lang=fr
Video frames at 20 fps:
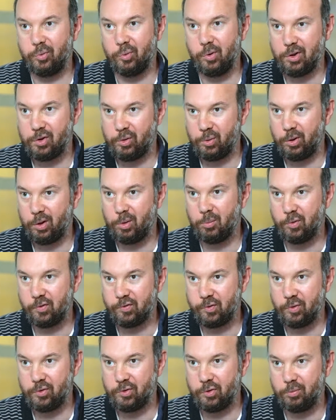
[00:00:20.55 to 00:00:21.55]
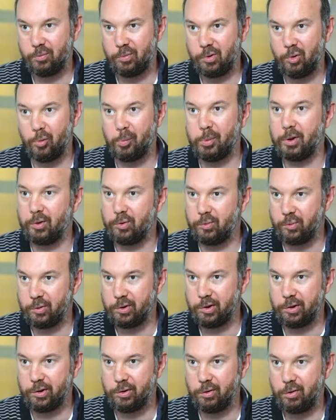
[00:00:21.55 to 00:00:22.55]
pour assurer un bon fonctionnement auprès de nos
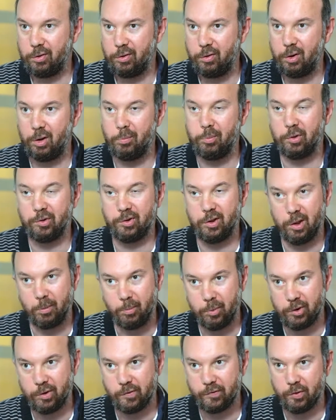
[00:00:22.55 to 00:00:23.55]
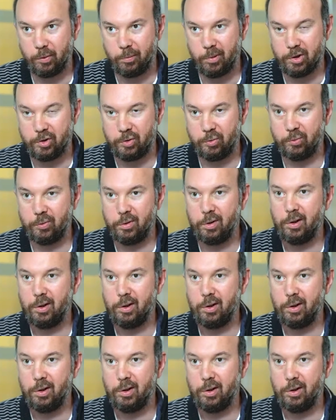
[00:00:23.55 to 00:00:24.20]
clients, leur apporter la bonne information.